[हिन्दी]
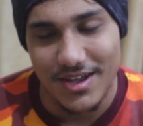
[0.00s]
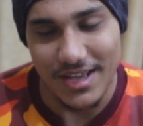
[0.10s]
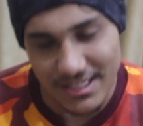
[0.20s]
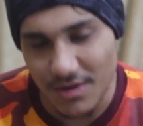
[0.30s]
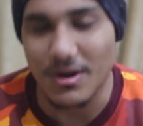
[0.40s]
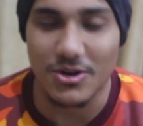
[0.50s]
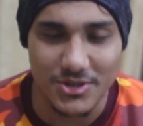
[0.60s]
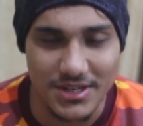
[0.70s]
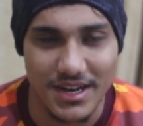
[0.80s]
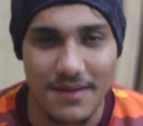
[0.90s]
यस कमांडो
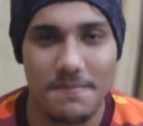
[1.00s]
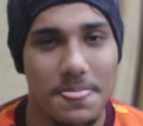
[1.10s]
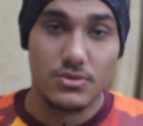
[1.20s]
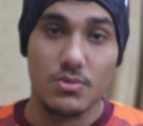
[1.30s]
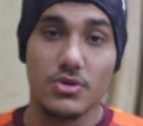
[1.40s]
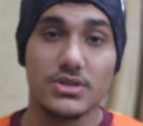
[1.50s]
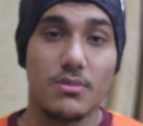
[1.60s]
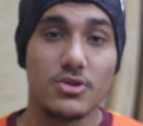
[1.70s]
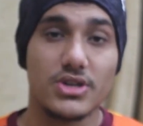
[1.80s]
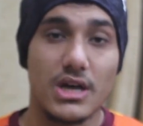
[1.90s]
सीन है तुम लोग
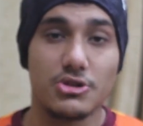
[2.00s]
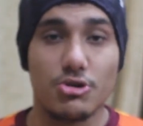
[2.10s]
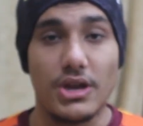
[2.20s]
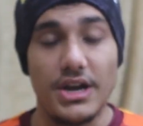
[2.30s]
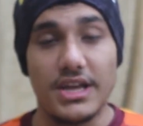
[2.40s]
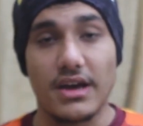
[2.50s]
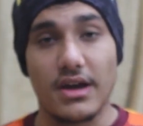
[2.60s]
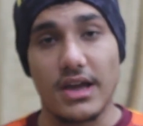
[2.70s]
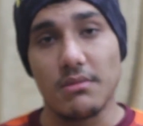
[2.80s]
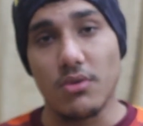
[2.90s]
सब लोग जानते हो इंडिया
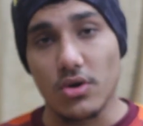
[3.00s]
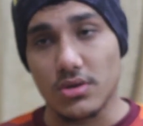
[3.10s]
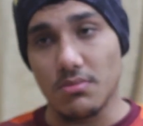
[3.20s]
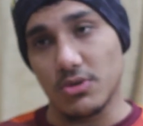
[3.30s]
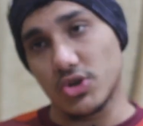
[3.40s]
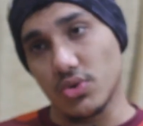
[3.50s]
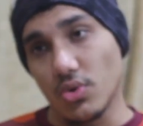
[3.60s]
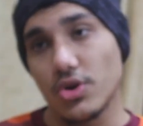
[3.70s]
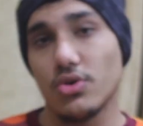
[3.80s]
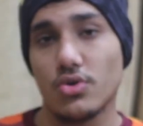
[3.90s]
का एक बहुत
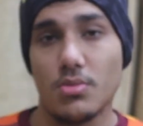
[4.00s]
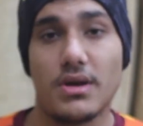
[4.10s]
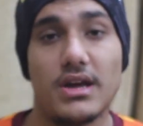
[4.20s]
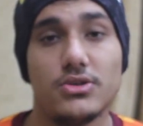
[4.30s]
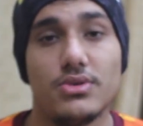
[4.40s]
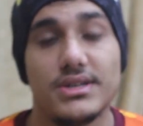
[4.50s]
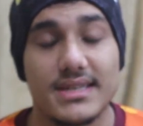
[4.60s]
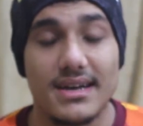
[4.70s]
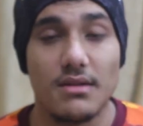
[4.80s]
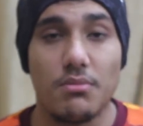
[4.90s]
मशहूर यूट्यूबर है जो
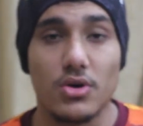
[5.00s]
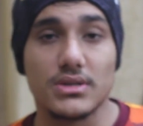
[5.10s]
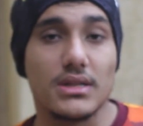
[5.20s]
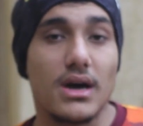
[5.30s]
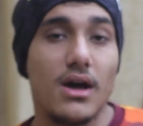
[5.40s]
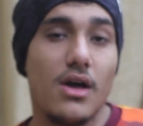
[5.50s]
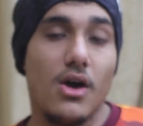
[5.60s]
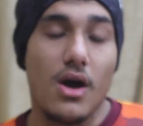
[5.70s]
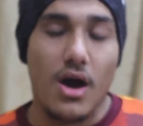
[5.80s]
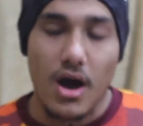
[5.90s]
रिसेंटली बहुत ज़्यादा
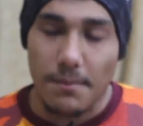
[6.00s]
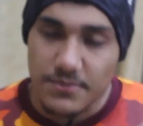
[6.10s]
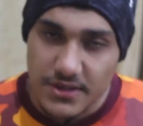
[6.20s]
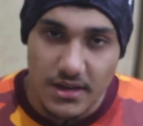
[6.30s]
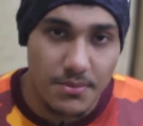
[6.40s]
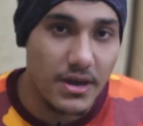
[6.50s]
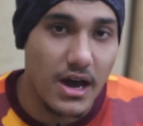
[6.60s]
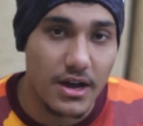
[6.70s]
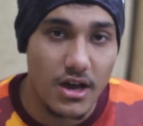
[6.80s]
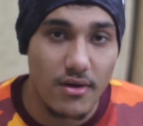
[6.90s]
अब सीन पे
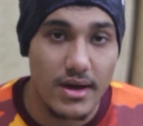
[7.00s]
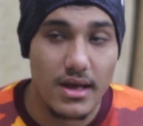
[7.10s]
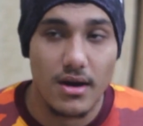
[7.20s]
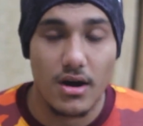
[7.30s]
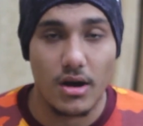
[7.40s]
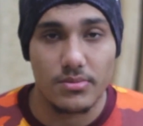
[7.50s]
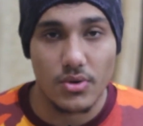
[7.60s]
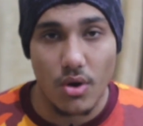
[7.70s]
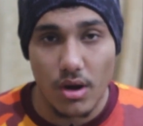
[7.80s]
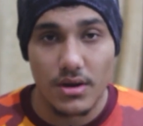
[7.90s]
आ गया हुआ है
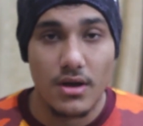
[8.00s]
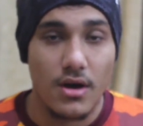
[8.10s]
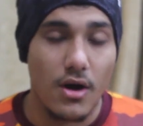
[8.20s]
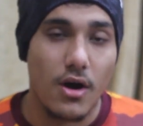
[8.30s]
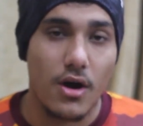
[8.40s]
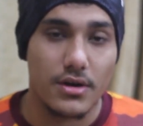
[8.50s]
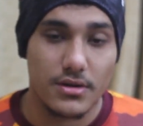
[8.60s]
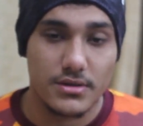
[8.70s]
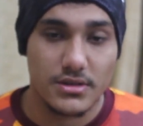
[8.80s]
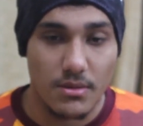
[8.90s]
रोहन और
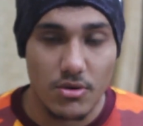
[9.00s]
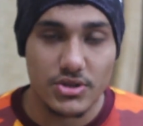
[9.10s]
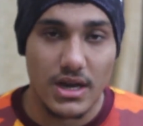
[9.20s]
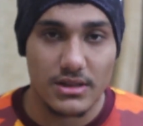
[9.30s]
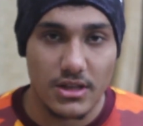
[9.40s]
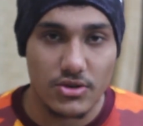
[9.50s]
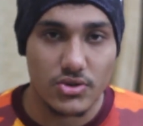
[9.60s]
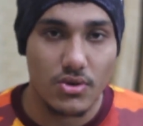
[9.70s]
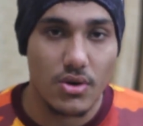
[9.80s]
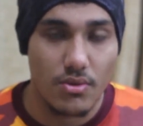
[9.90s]
सब लोग जानते हैं
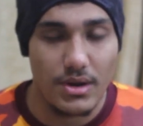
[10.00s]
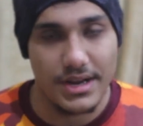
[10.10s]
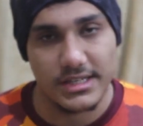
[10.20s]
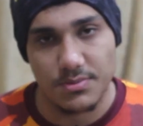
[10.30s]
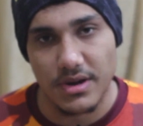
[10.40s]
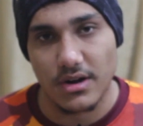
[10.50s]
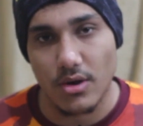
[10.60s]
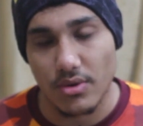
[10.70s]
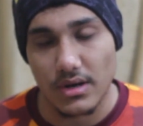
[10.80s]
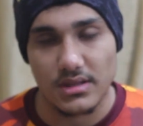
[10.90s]
उसको लिरिक्स ब्रेक
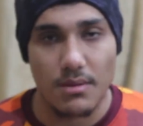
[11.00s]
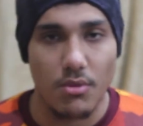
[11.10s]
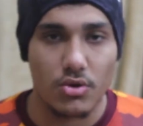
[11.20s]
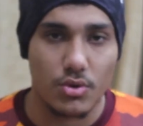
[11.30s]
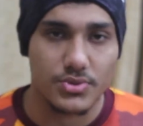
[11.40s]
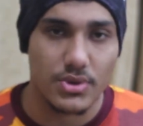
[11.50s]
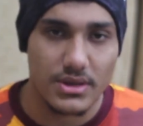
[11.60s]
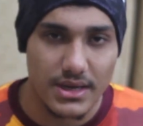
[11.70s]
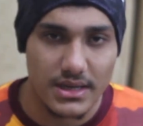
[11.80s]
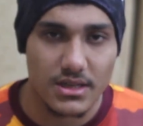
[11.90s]
डाउन करता है बहुत
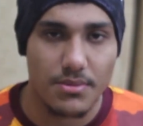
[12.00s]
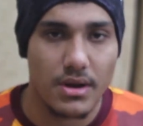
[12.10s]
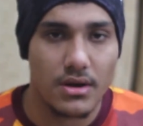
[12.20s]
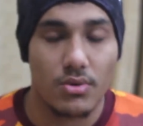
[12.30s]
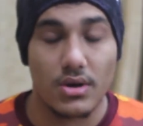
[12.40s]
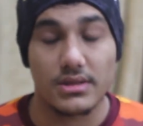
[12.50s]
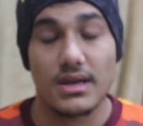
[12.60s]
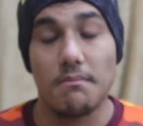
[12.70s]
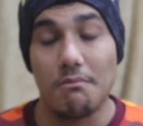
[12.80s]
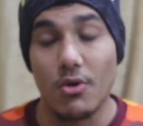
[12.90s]
खूबसूरत तरीके से ब्रेक डाउन
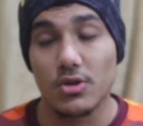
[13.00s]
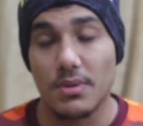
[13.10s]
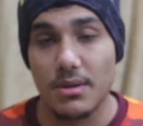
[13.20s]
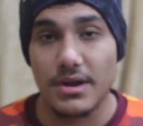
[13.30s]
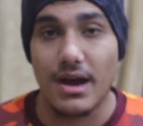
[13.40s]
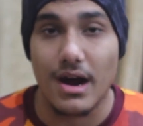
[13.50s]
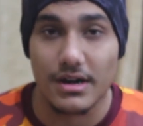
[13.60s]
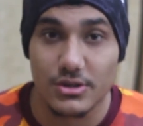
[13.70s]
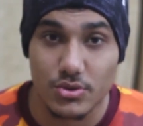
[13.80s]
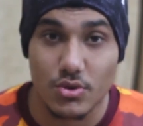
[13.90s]
करता है बहुत बड़े बड़े
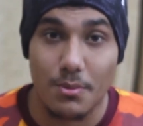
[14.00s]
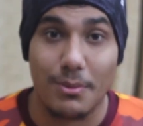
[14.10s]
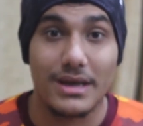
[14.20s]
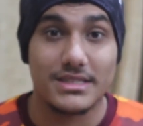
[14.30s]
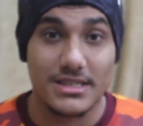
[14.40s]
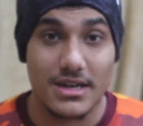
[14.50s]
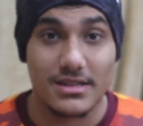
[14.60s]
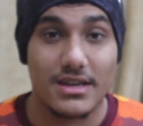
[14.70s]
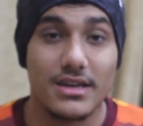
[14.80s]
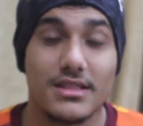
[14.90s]
आर्टिस्ट उसको मैसेज
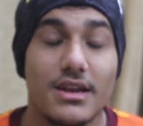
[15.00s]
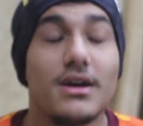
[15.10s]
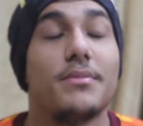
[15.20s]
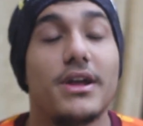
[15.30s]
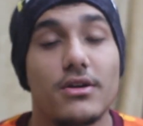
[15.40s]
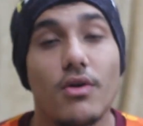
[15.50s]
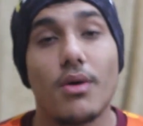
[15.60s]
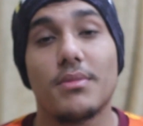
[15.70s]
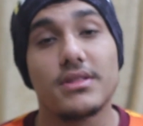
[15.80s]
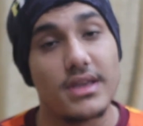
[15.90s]
करते हैं कि तेरा ब्रेक डाउन
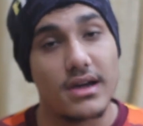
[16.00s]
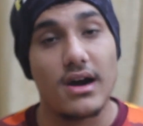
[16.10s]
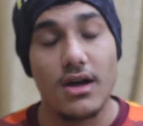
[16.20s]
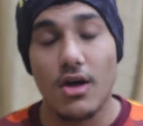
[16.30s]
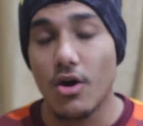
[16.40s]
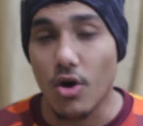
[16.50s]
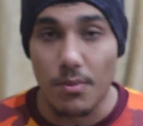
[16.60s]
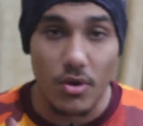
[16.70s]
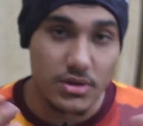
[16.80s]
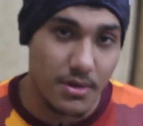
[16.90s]
हमने देखा और
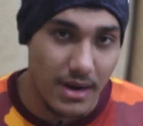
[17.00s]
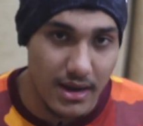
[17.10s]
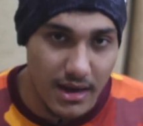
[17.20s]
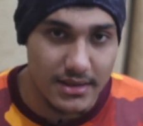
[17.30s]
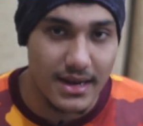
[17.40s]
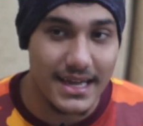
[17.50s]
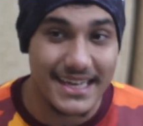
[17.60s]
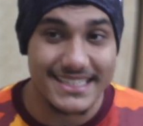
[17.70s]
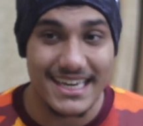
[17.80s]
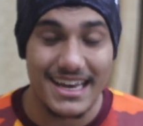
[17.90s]
बहुत कमाल का था
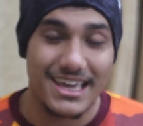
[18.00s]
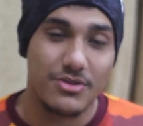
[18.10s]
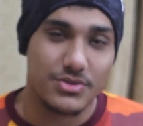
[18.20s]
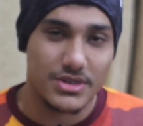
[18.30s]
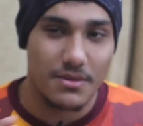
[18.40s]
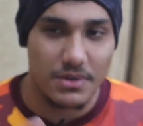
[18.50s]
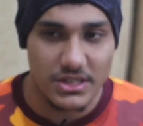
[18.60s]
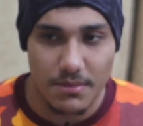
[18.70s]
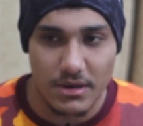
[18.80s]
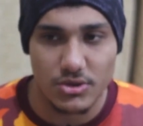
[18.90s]
लेकिन चैन के उसके
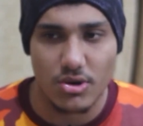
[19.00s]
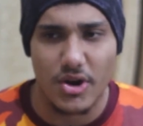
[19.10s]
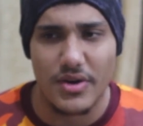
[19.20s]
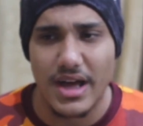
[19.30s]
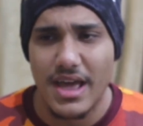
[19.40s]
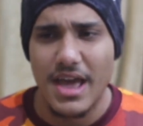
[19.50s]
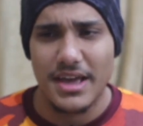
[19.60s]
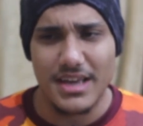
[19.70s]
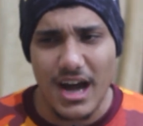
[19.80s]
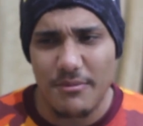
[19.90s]
पीछे पड़ चुका हुआ है
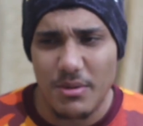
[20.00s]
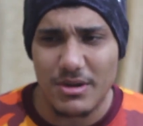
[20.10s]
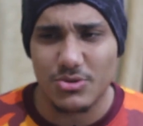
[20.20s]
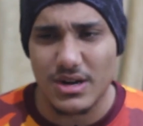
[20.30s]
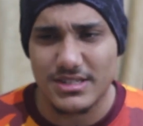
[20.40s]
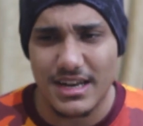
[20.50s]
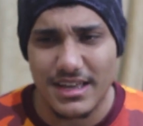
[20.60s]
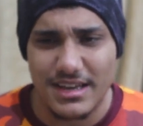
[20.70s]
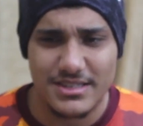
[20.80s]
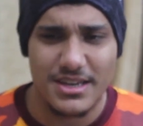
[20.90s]
यहाँ पर मैं थोड़ा चैन
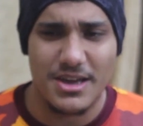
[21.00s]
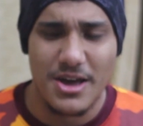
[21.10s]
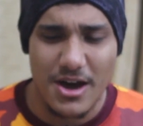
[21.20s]
के से